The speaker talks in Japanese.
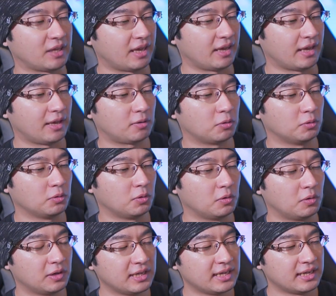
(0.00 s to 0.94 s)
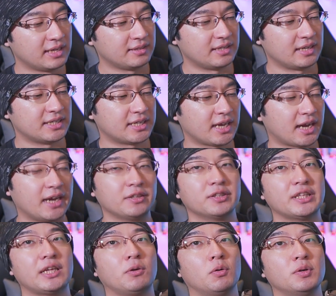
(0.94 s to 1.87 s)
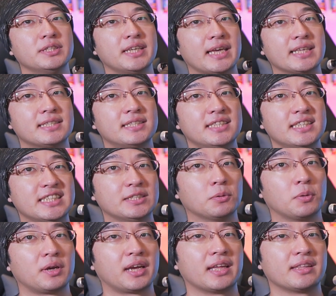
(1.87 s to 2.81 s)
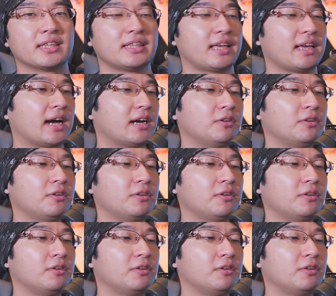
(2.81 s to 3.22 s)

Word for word: えー、この DJI のね、浪人 SC に乗っけてね、